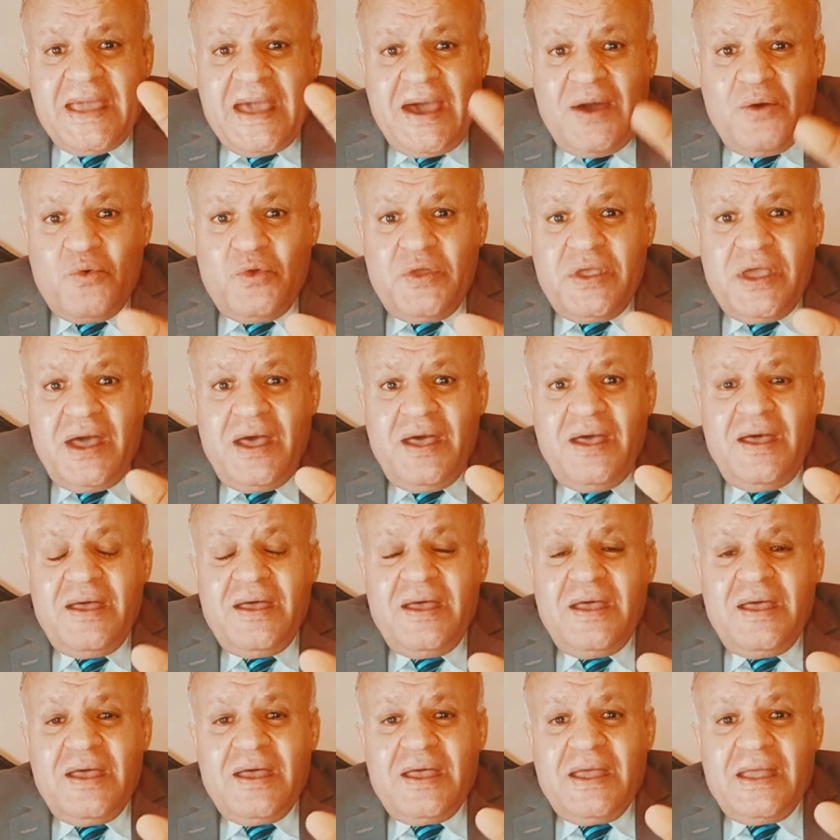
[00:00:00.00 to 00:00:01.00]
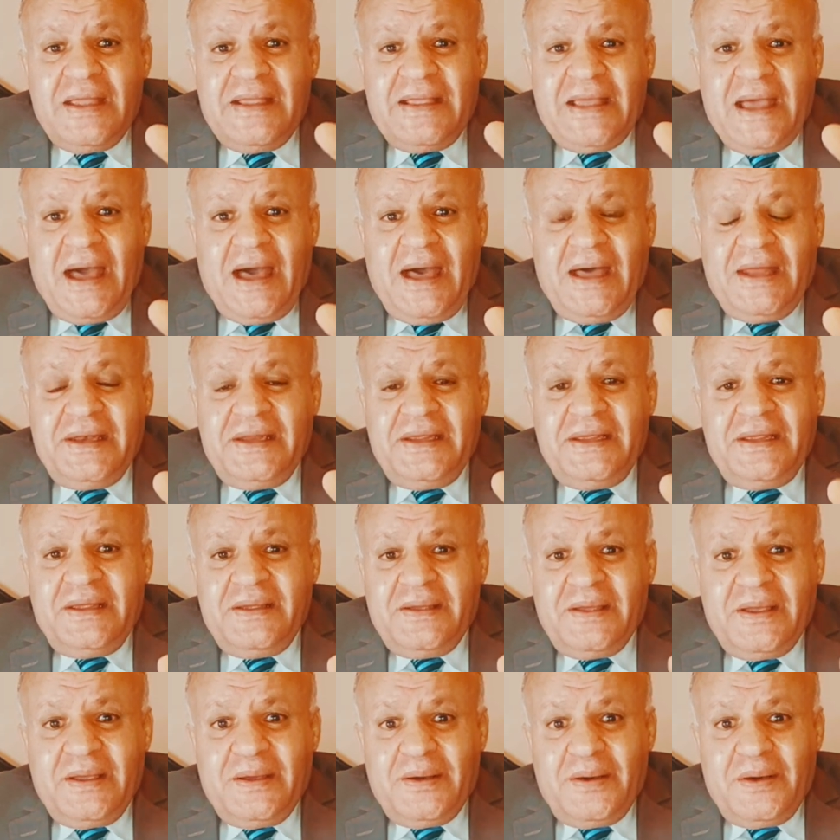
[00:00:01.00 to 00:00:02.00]
كاويه يعني
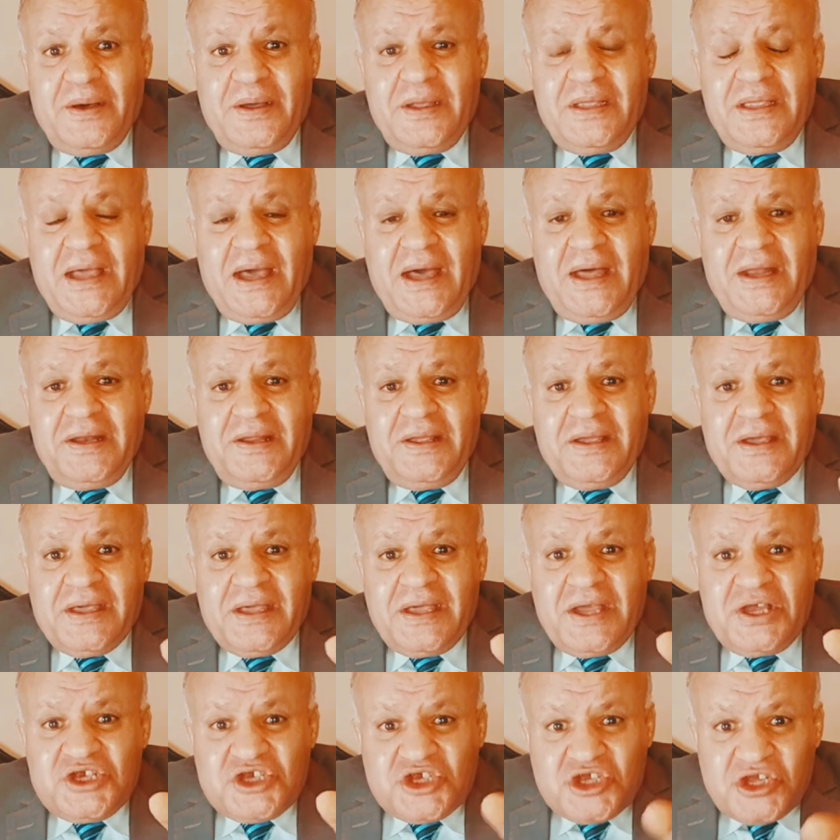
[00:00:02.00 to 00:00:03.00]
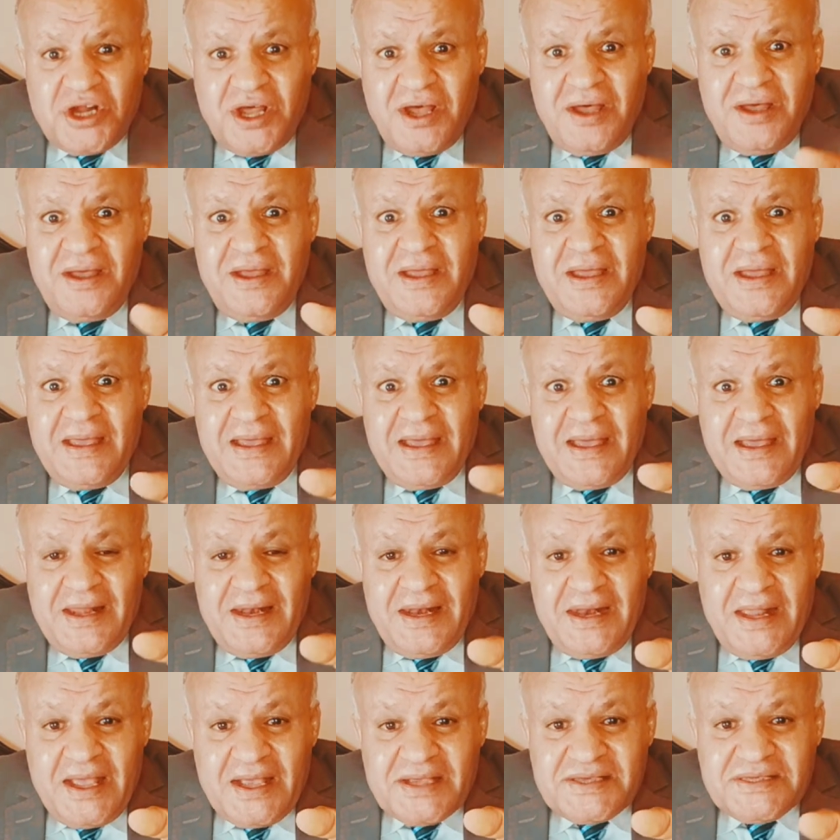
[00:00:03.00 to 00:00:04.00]
يعني قشره
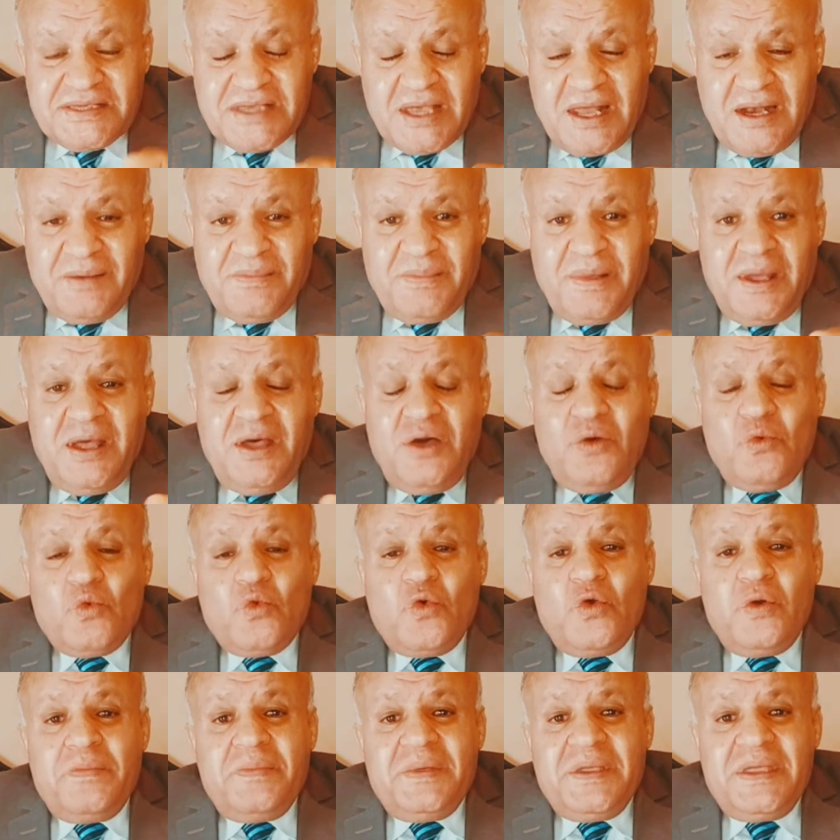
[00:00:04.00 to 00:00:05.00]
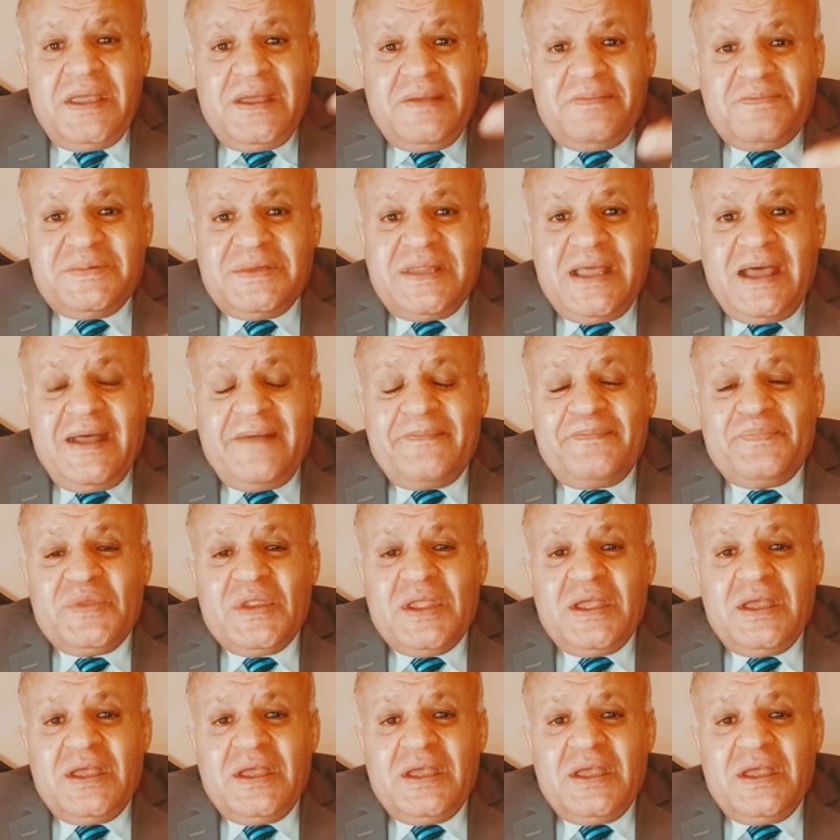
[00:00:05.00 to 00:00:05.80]
اللي هي الصلبه وبيبدا